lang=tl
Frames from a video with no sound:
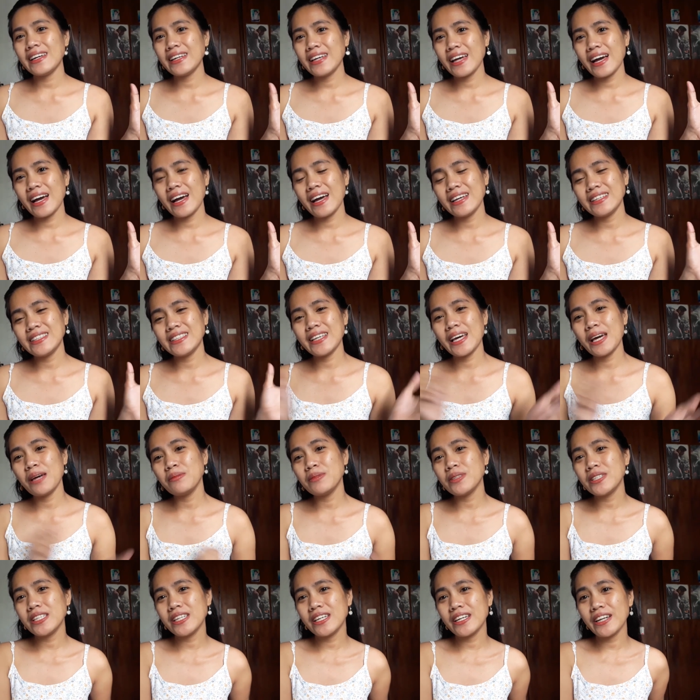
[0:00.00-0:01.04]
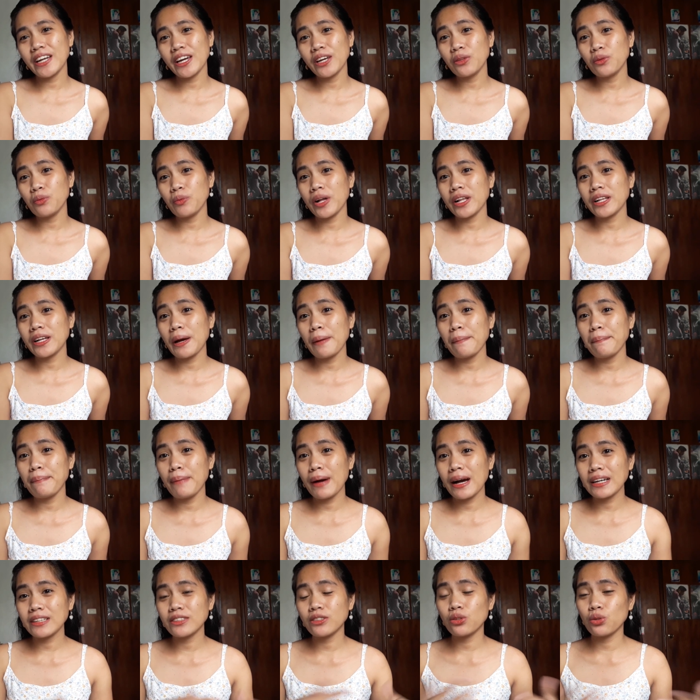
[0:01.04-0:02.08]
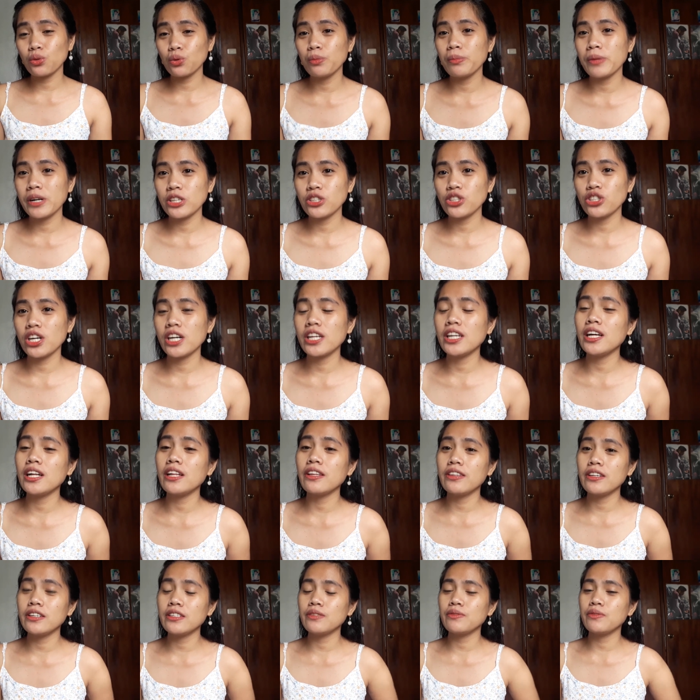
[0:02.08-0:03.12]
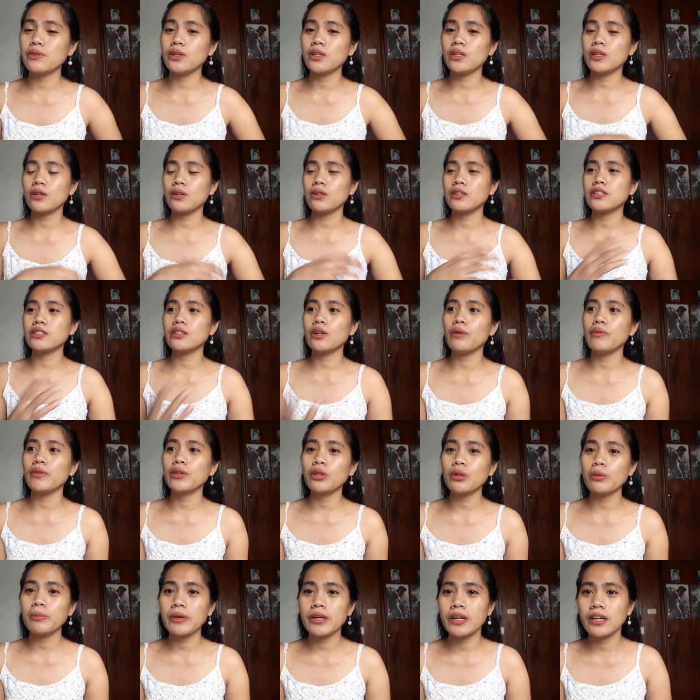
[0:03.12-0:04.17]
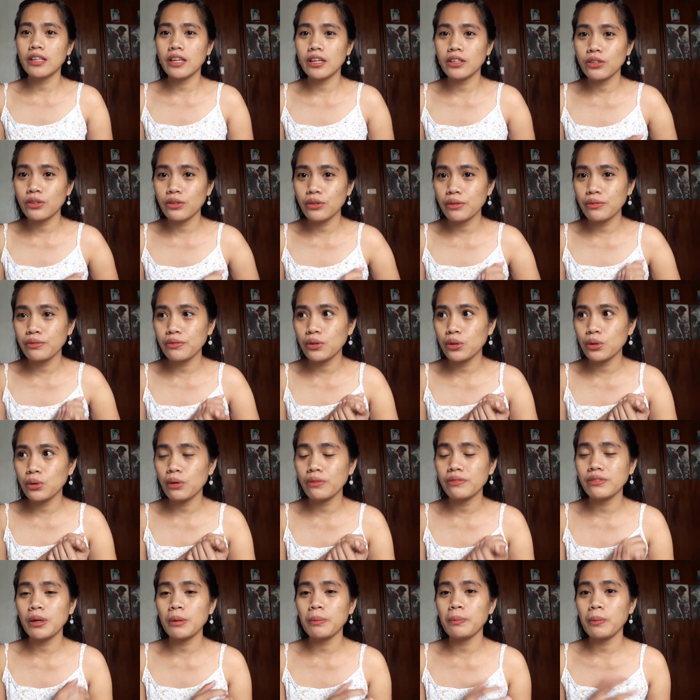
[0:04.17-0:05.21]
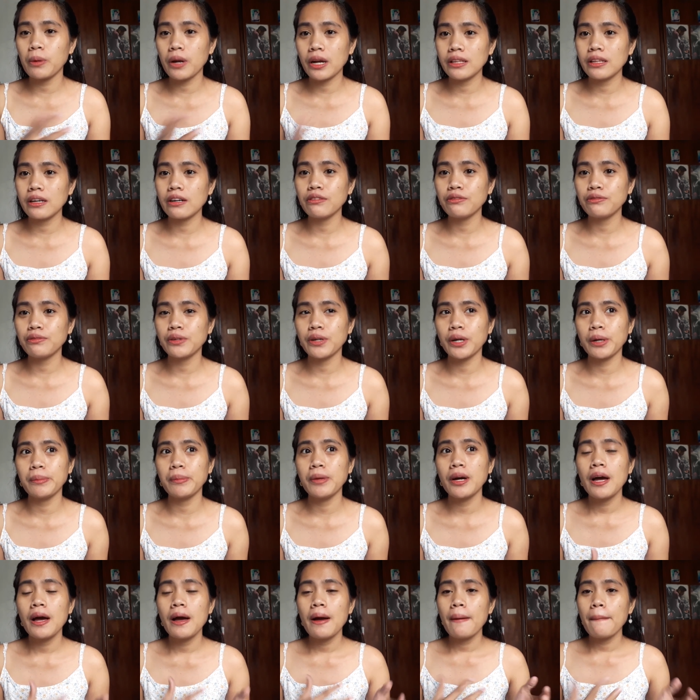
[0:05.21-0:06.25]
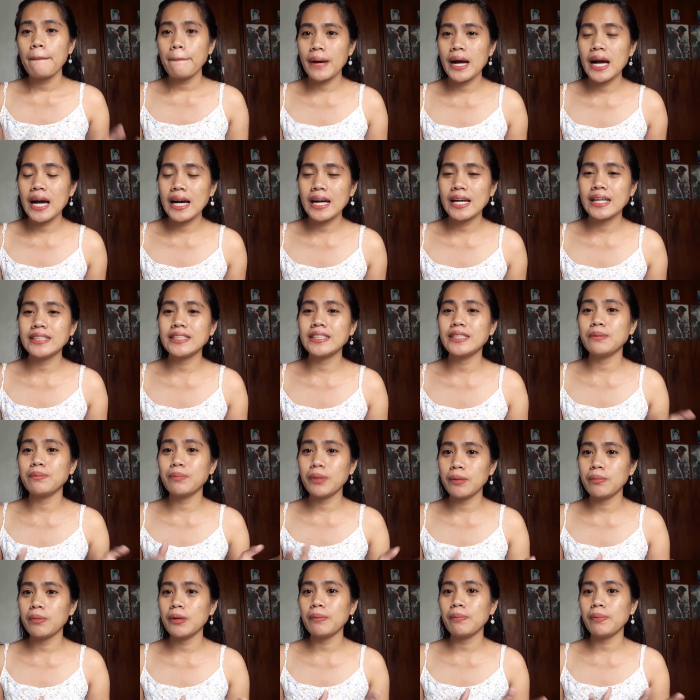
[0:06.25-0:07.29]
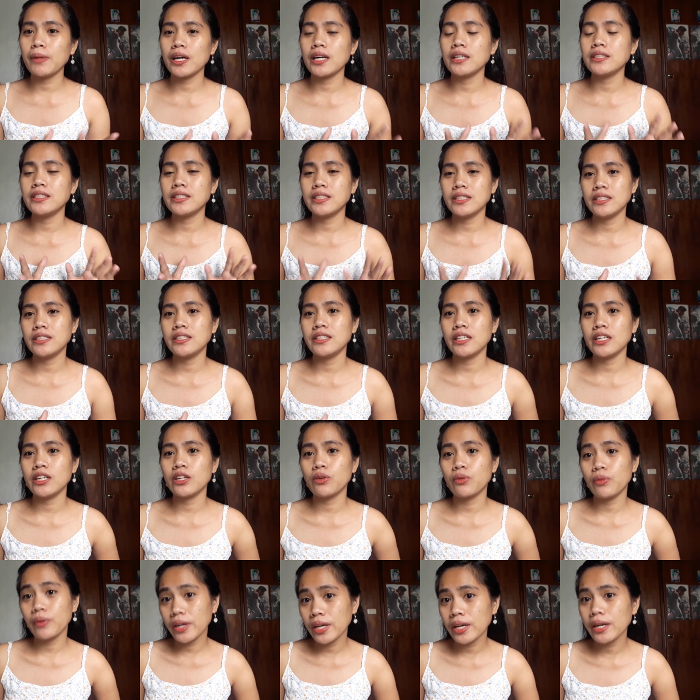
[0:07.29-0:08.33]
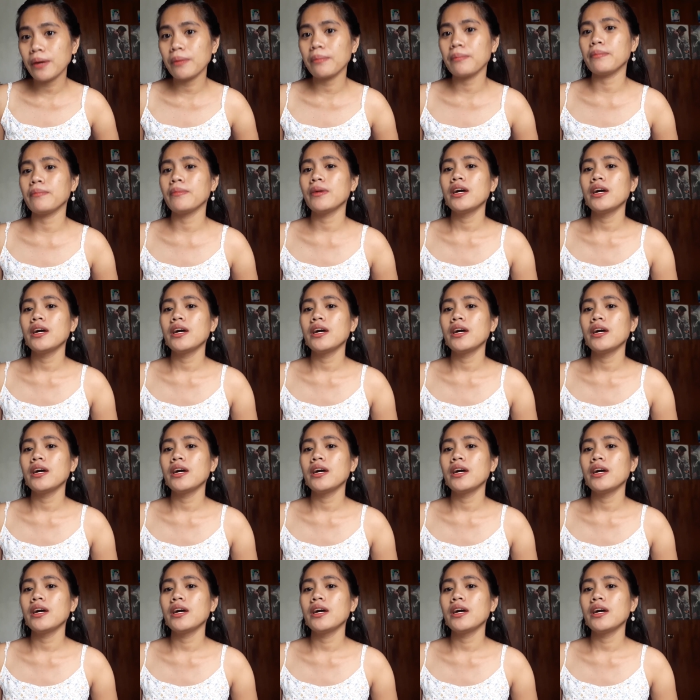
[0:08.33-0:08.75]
guys, Ems here and welcome back to my channel. This video is going to be another review of the product from Pans BB Plus CC Cream.